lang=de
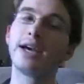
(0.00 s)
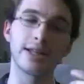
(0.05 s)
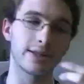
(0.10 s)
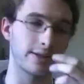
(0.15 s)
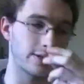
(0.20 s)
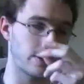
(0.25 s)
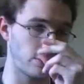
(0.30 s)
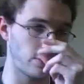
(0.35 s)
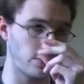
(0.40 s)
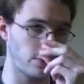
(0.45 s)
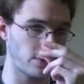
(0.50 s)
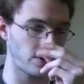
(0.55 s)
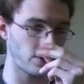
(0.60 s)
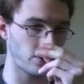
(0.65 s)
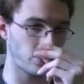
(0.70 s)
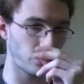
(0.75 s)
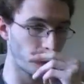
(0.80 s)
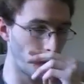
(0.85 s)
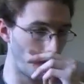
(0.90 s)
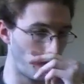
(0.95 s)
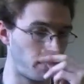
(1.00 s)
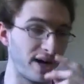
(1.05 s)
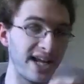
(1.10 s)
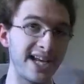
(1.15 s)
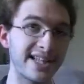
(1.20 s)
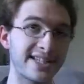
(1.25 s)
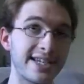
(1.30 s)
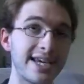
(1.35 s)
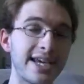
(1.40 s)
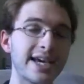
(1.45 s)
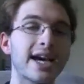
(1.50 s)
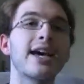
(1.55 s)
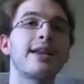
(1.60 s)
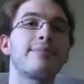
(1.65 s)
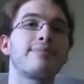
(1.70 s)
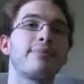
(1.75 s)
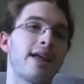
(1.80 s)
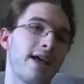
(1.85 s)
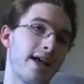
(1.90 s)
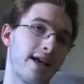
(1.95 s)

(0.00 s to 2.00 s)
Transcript: zu duplizieren.